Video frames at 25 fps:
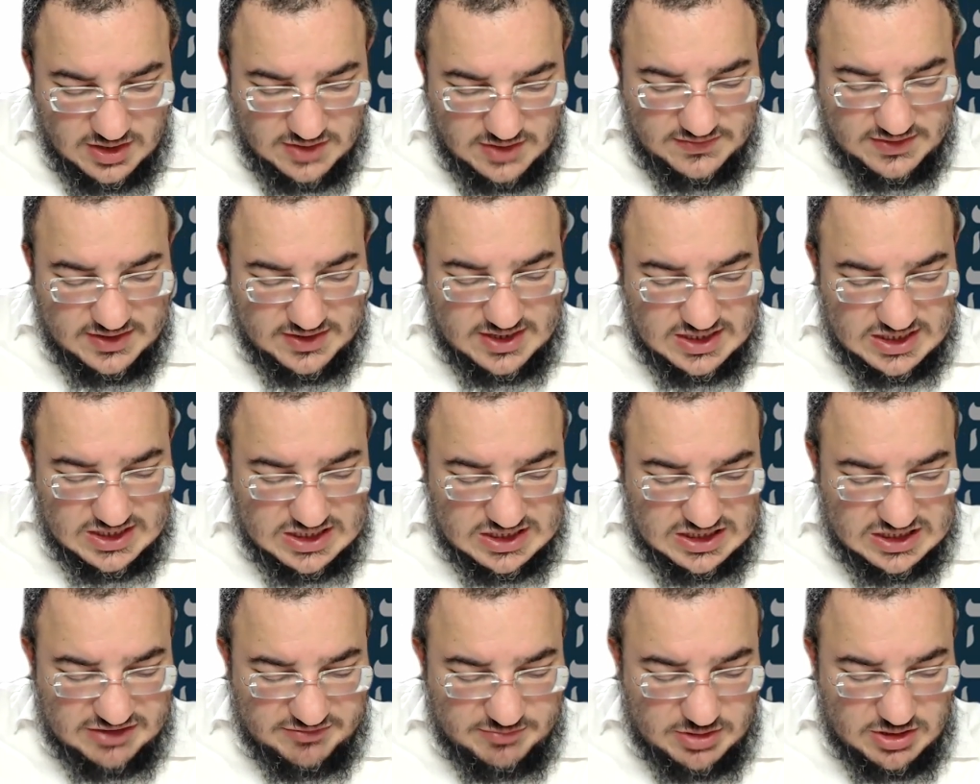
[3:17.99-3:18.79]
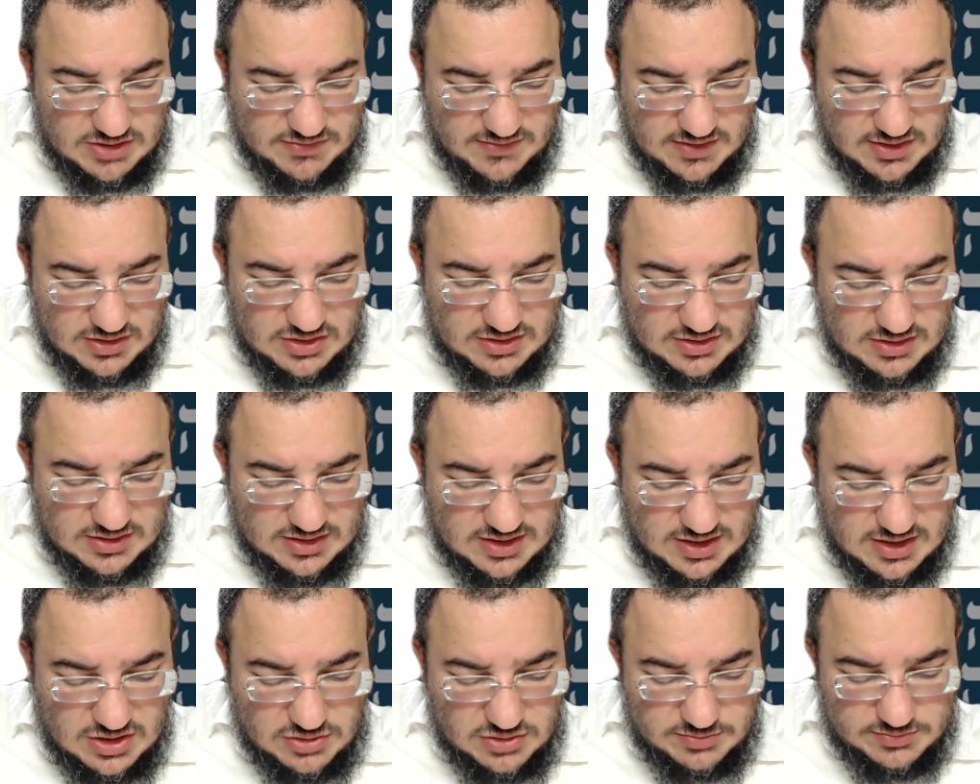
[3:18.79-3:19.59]
Les Renkatav ben Il
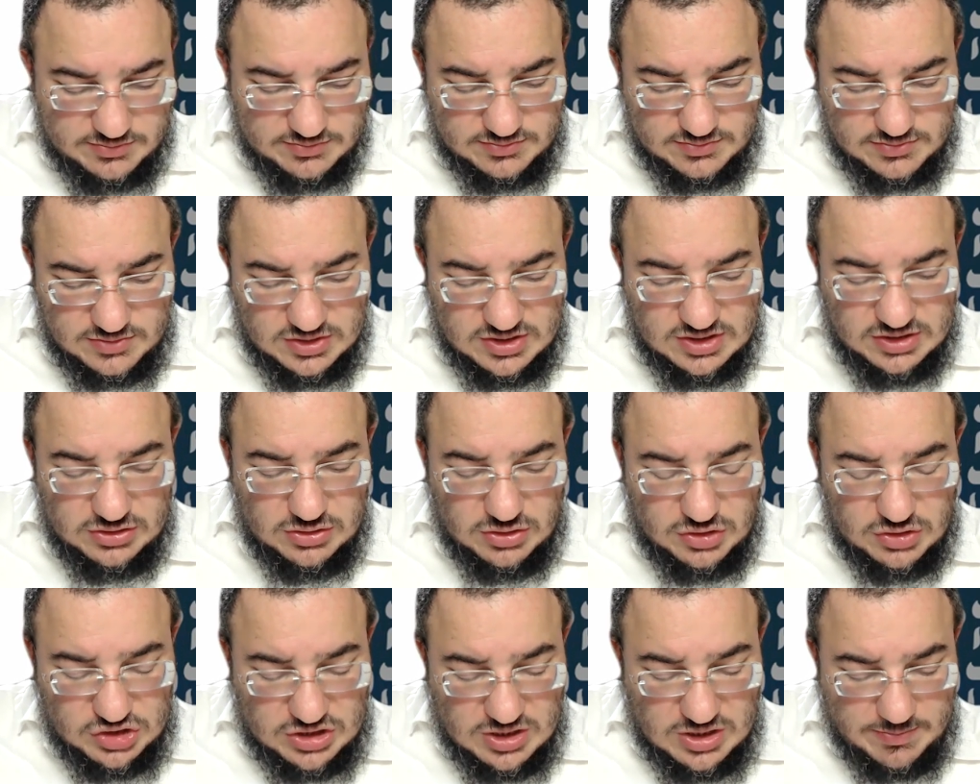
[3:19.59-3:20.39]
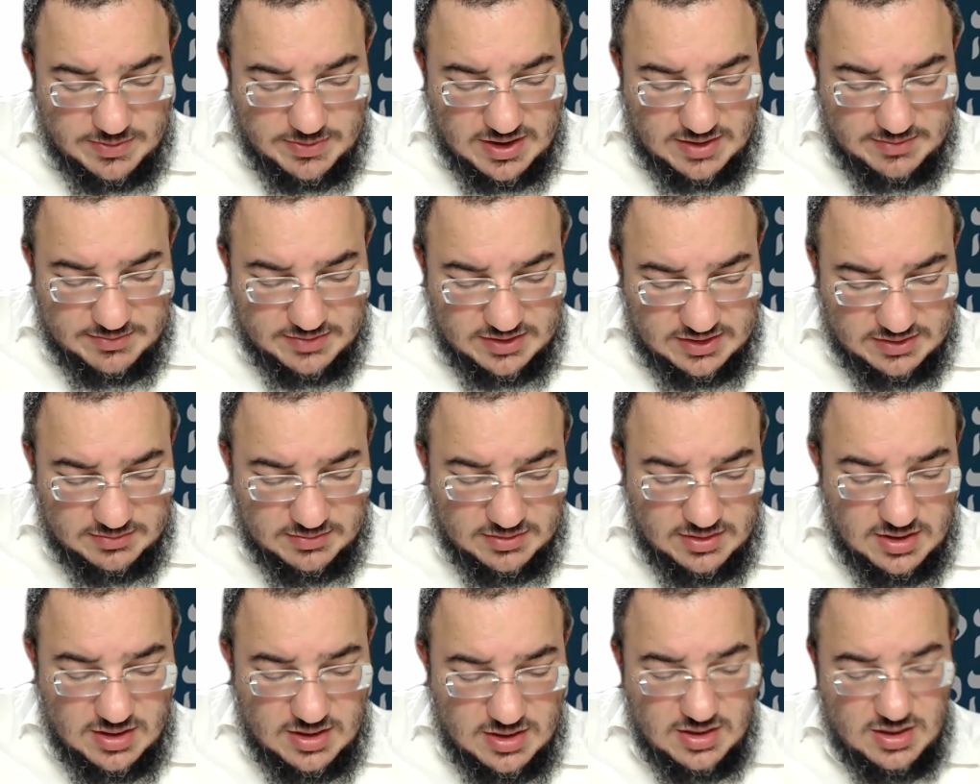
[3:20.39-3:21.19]
Yetzedarayom. Itosh permis.
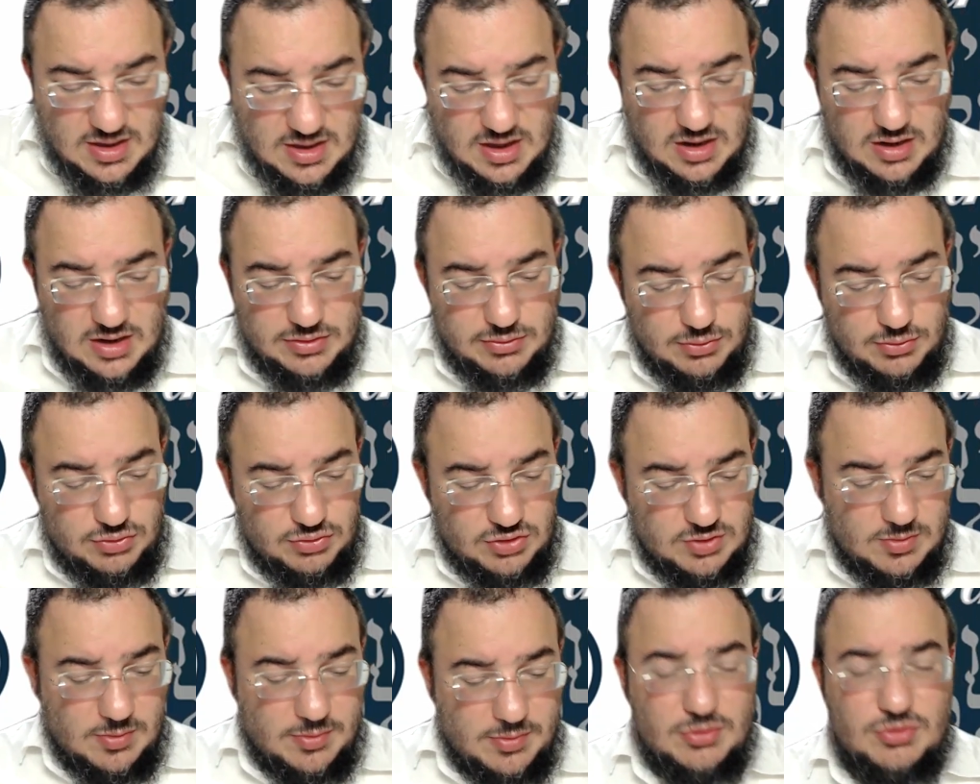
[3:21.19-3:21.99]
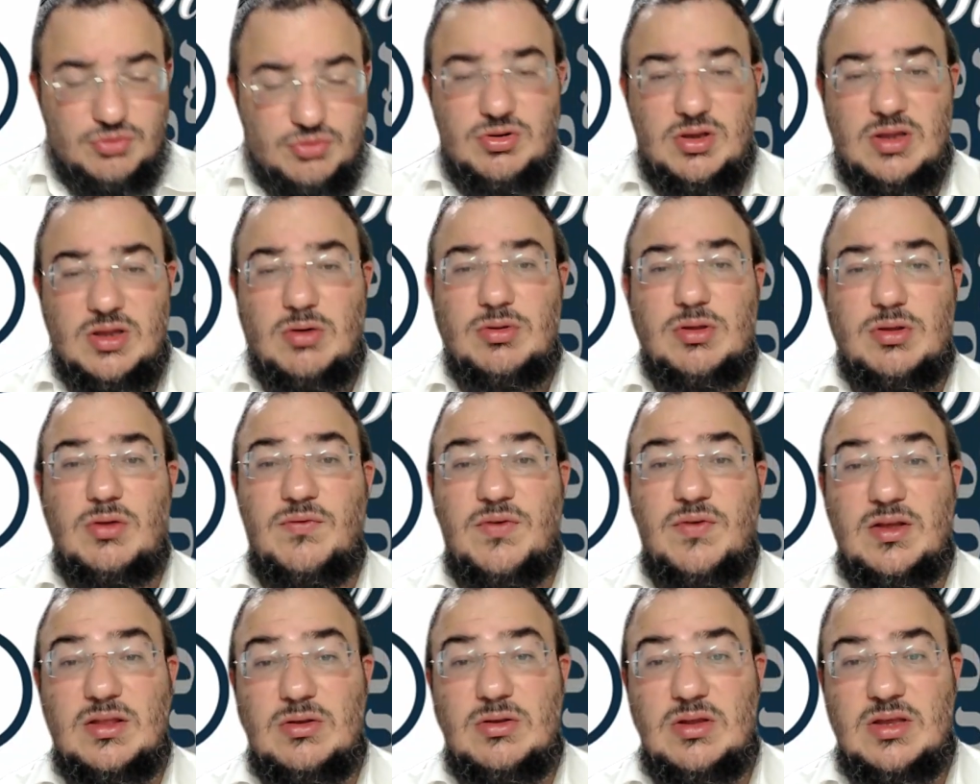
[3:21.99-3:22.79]
Alors la solution qu'il propose le Shukranao, c'est de
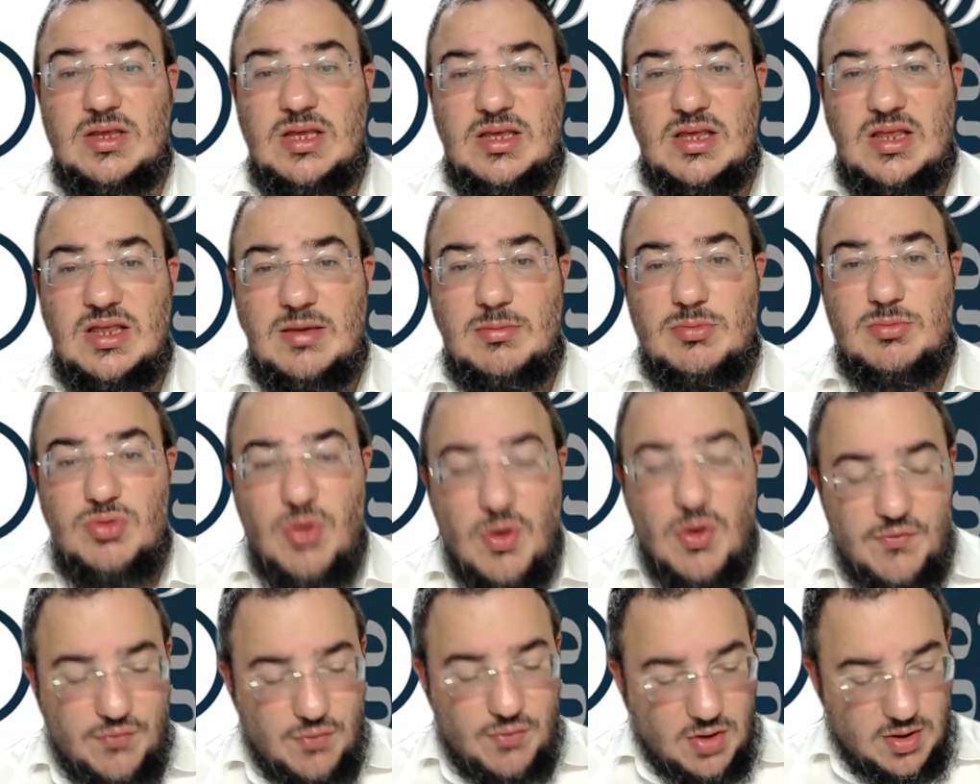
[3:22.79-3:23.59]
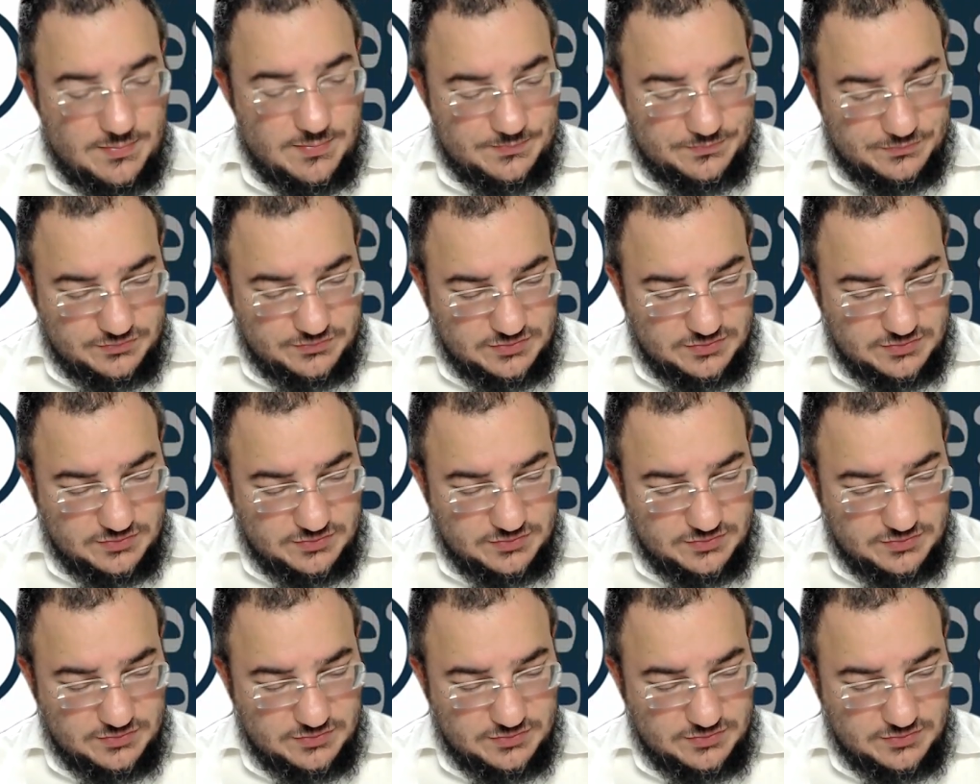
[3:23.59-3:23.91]
faire Anetila Tiadaim deux fois.